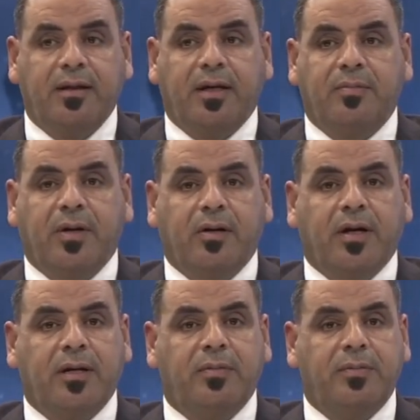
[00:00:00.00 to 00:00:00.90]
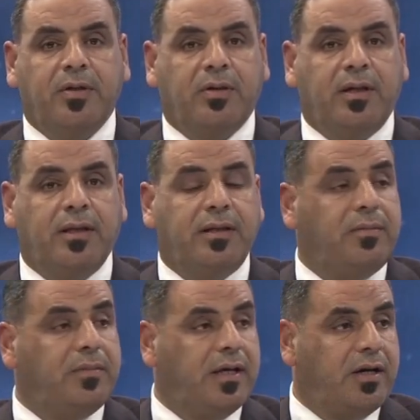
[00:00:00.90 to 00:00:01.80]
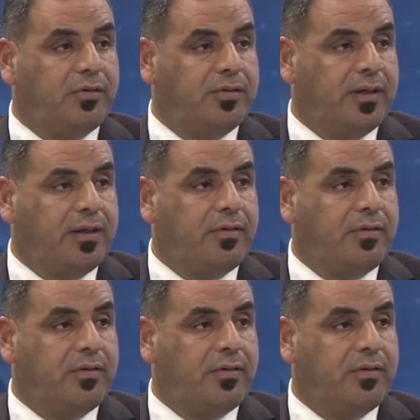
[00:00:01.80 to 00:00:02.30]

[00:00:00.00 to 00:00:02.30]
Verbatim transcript: يعني ما يقارب ال 130 مليار دولار